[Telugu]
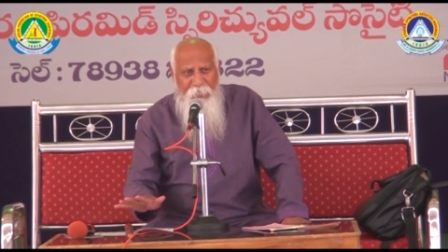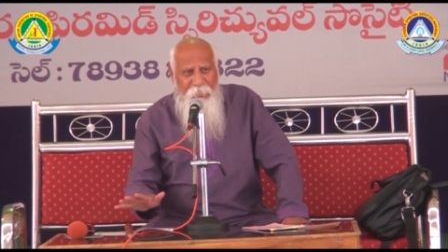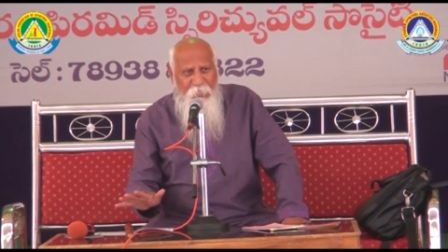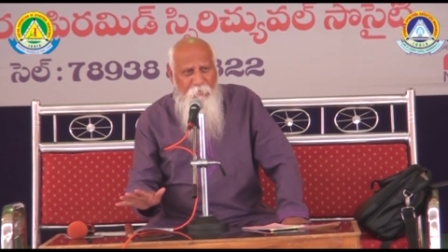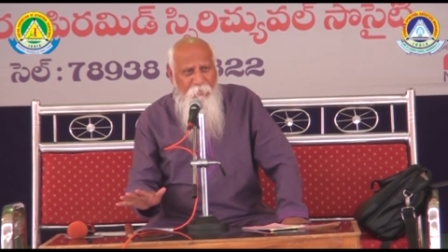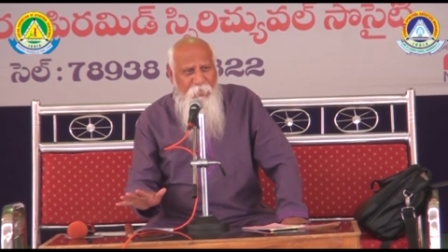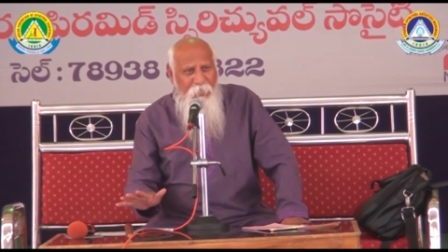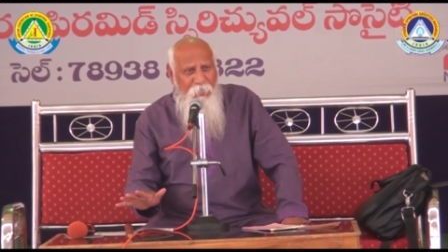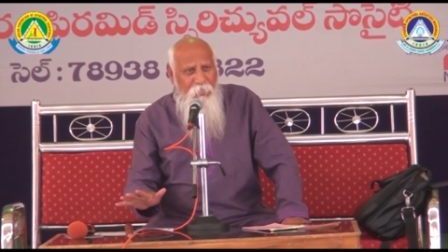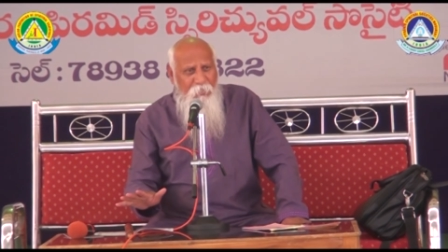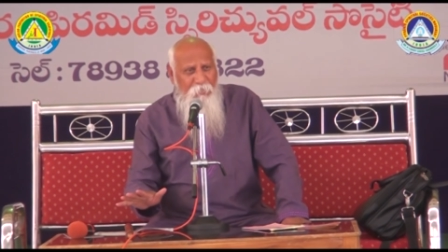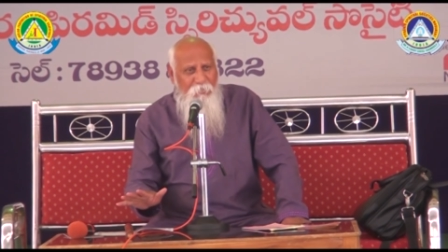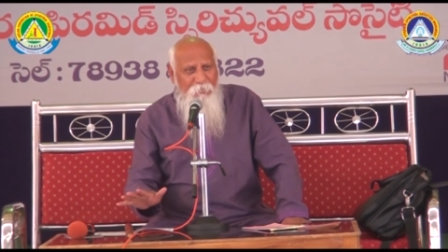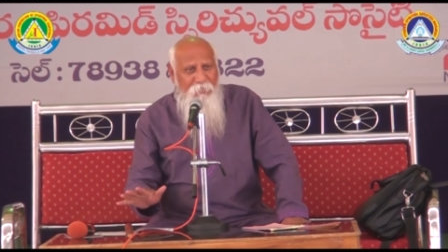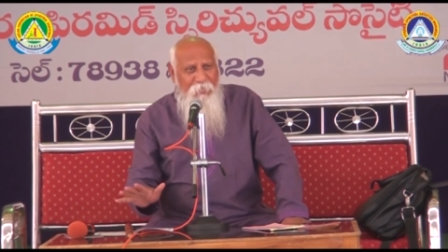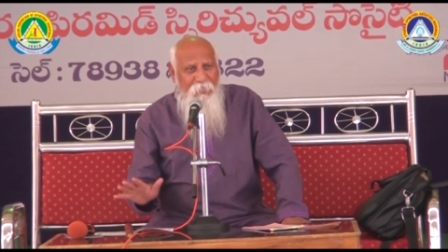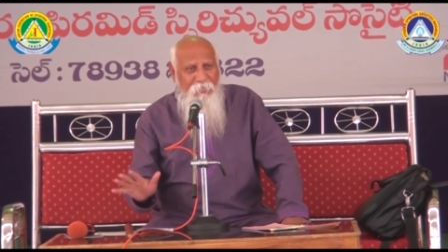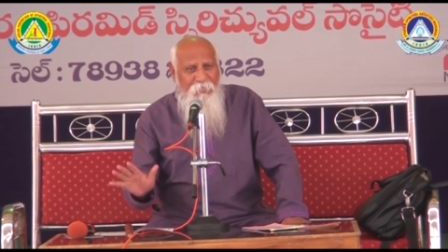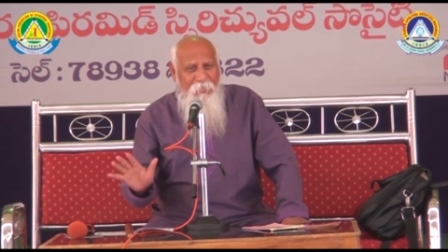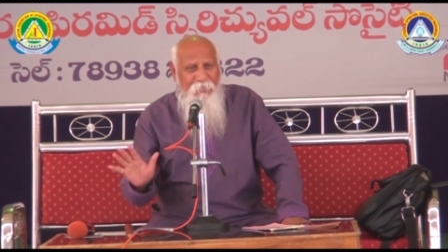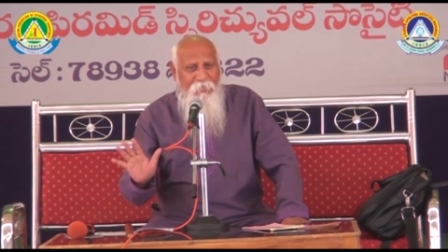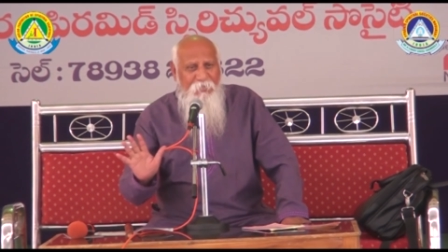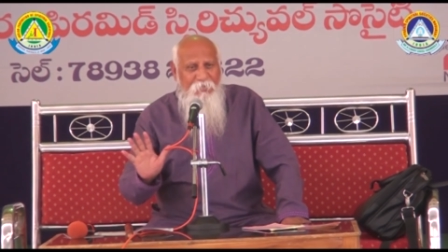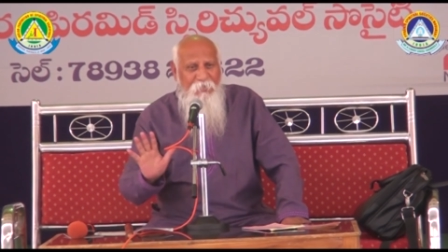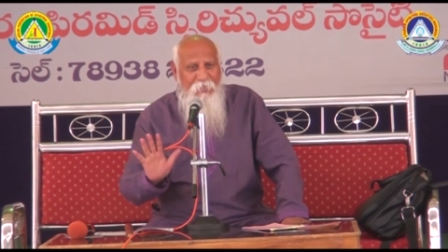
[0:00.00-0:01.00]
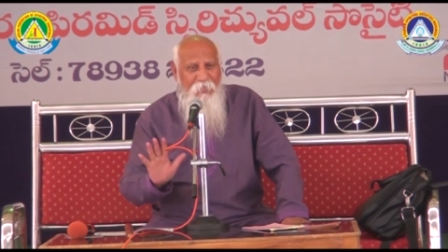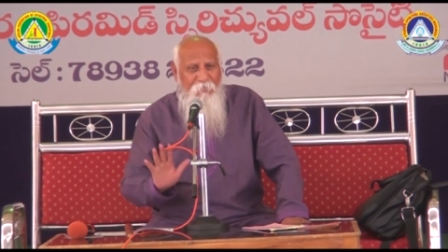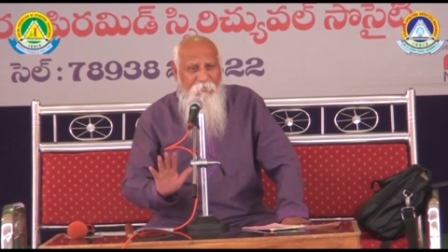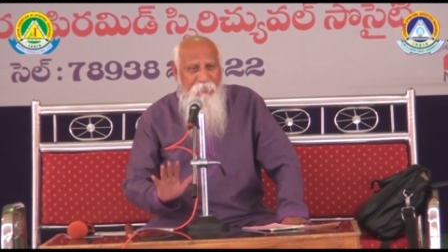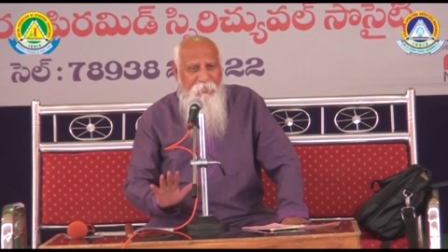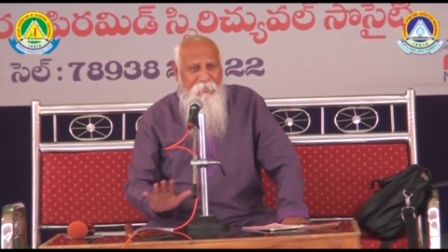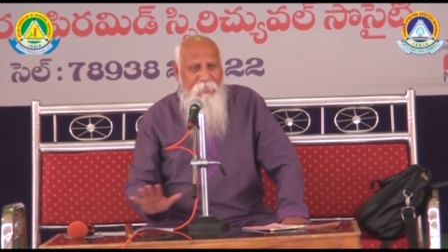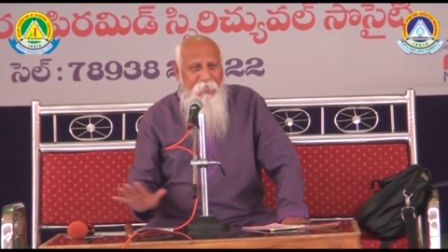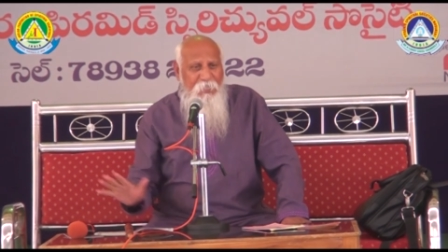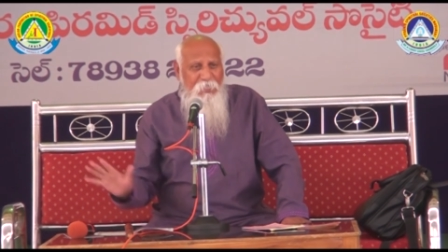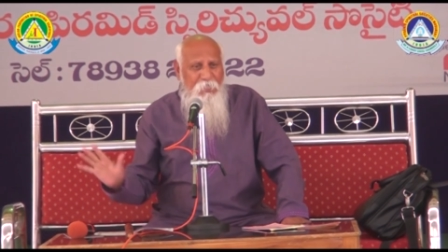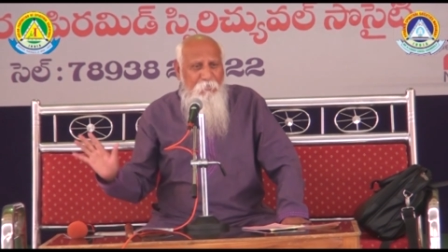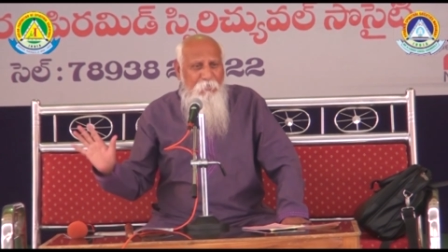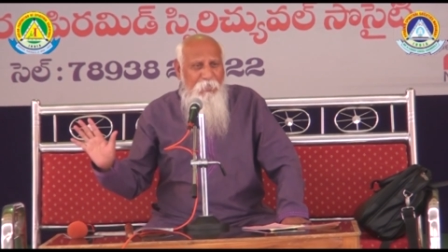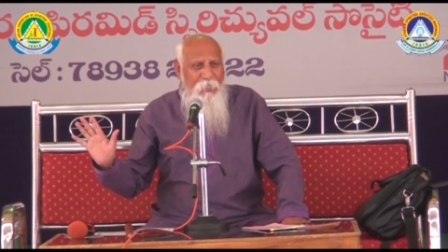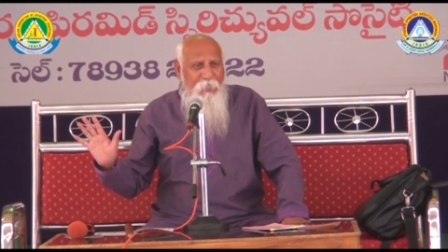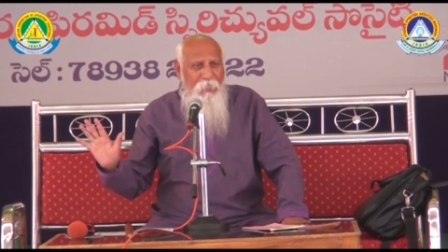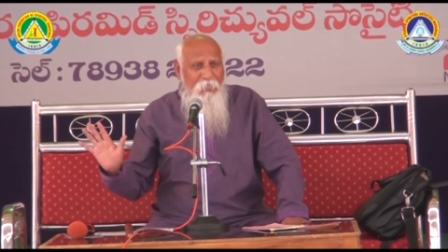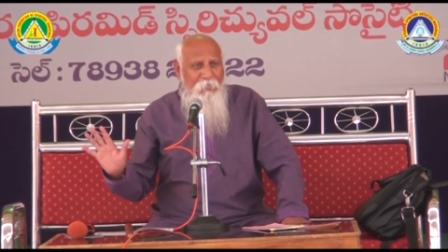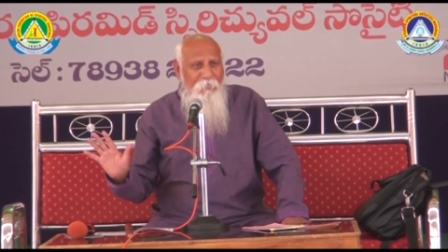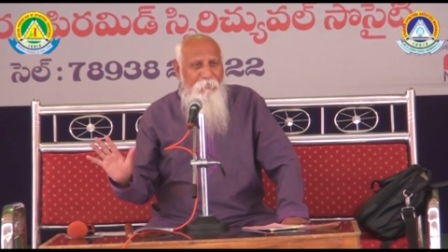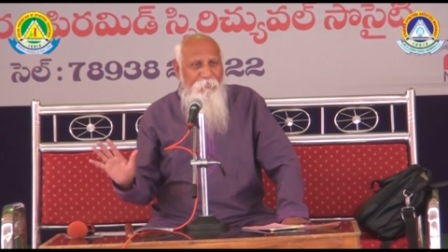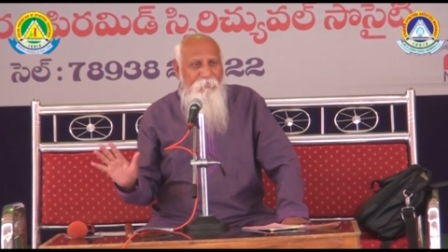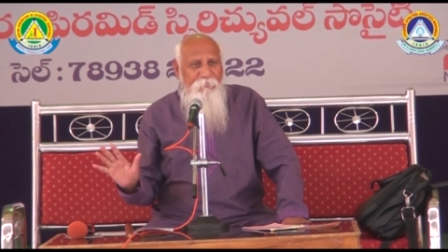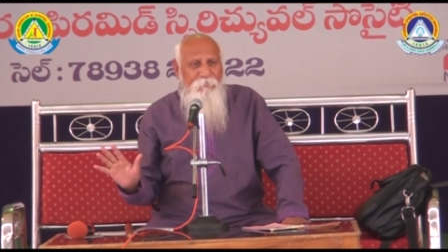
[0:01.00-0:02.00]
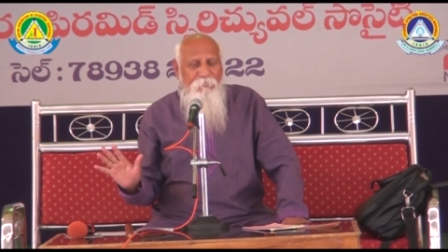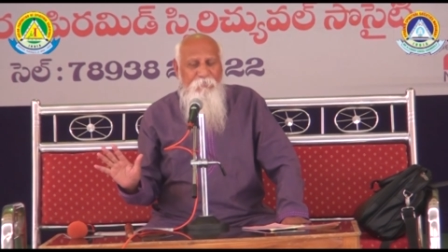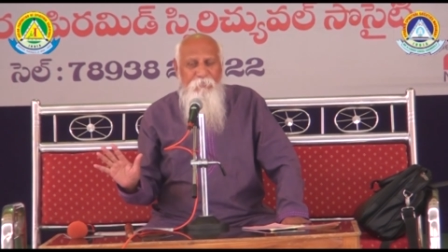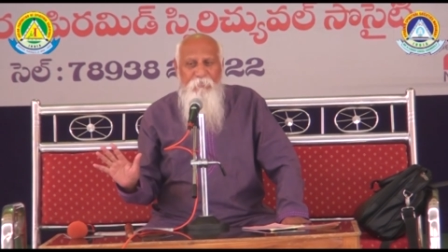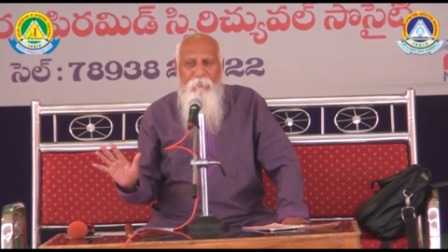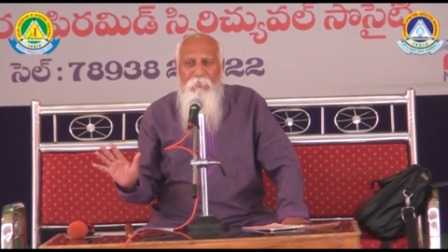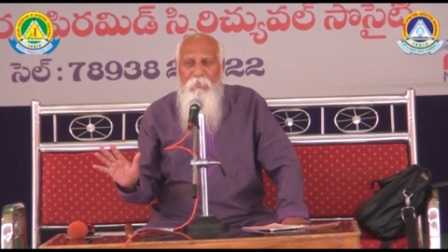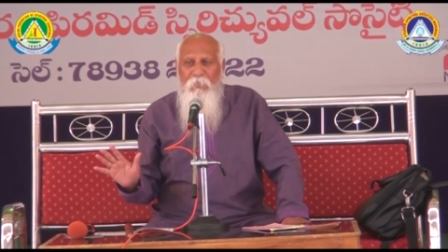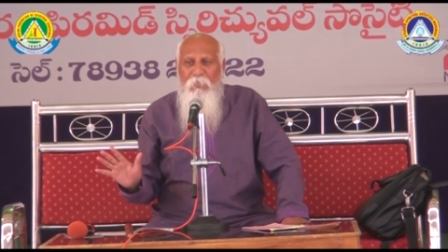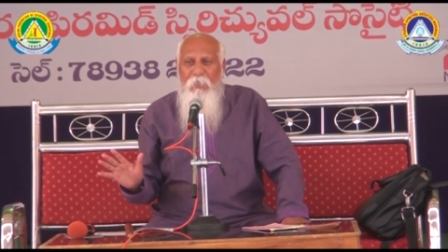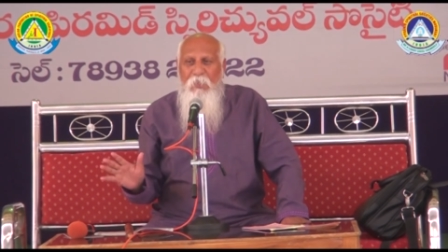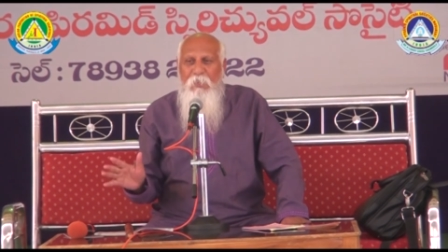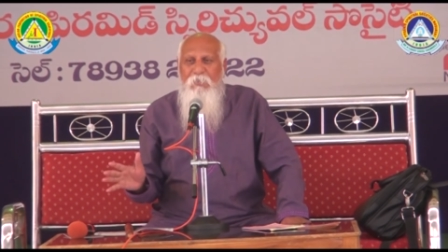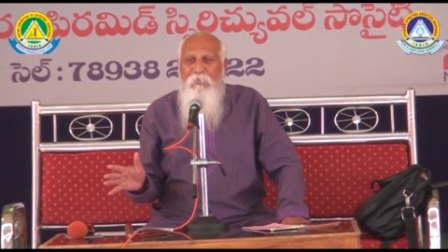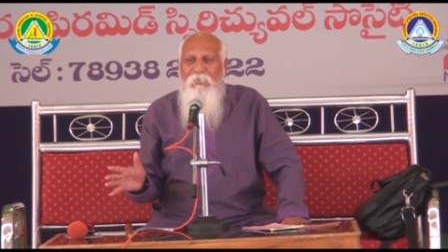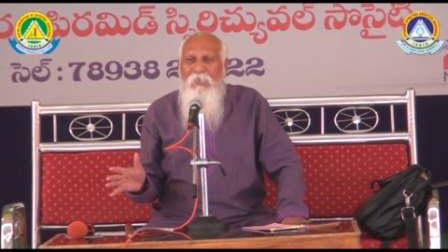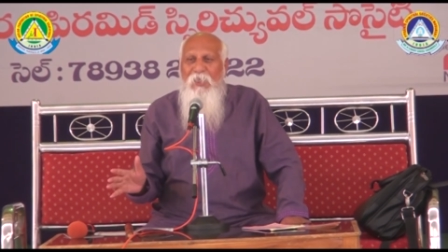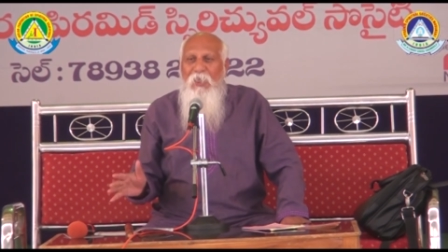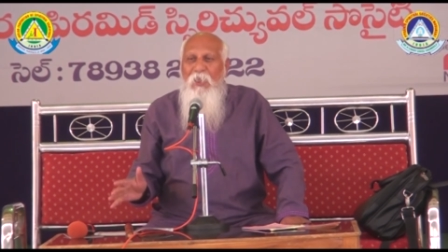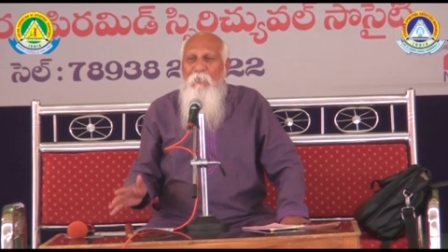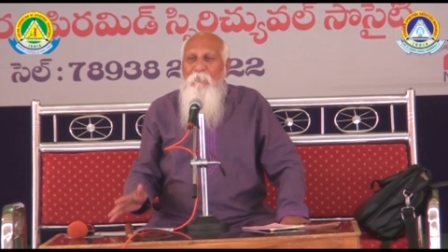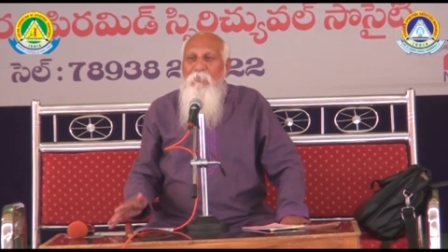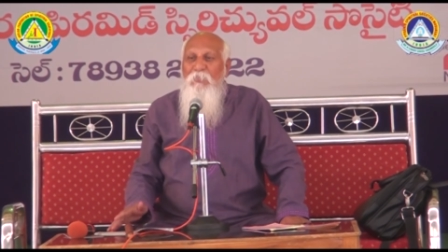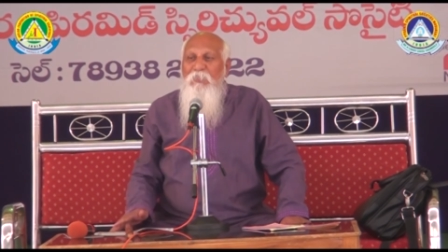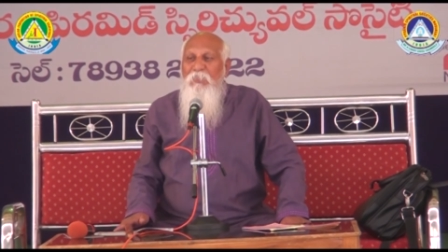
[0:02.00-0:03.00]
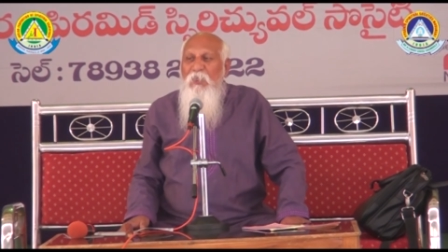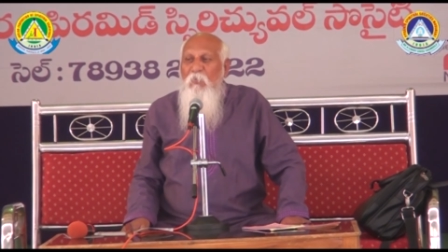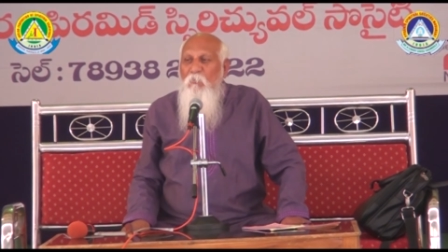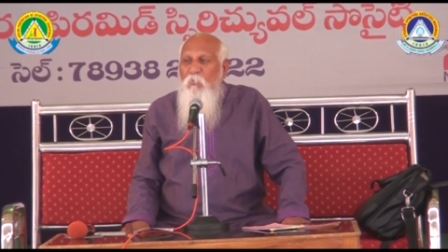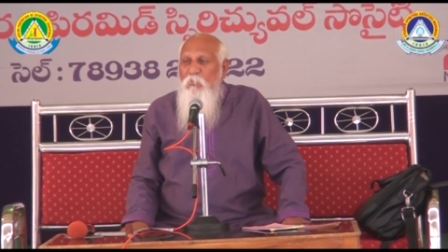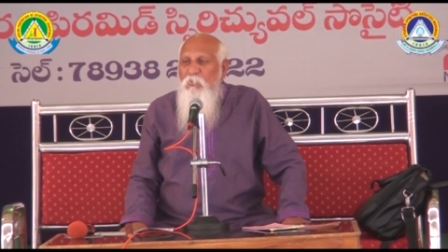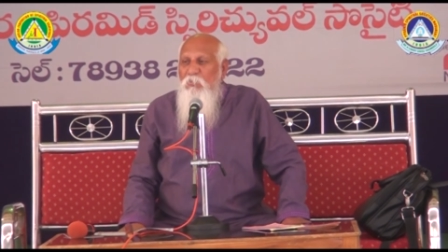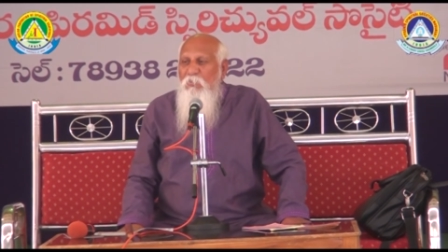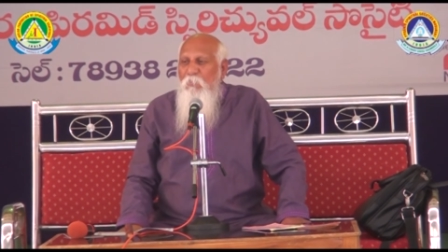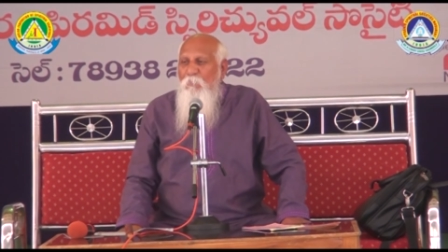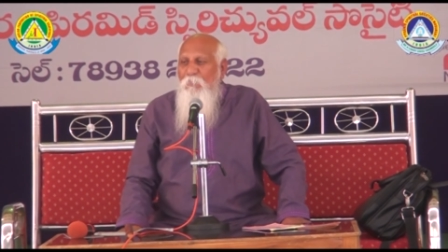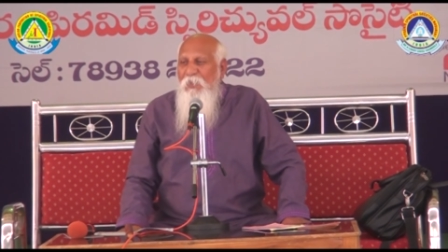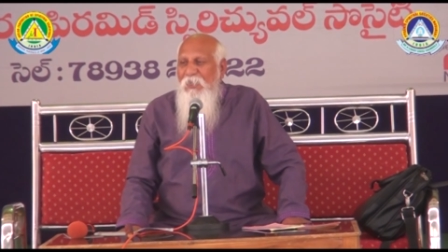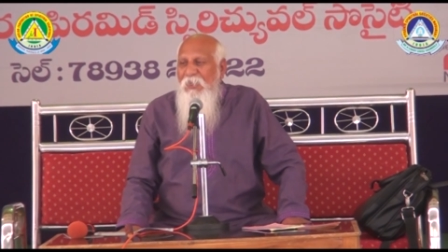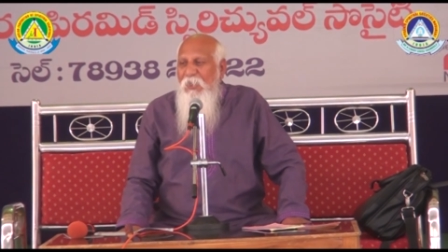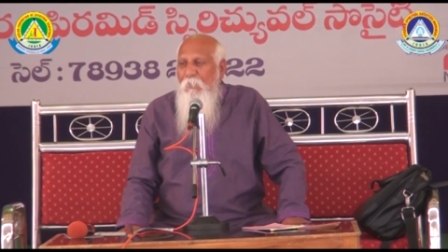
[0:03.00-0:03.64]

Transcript: మహా నా దగ్గరకు మహా అంటే యాపిల్ నవ్వుతుంది పక్క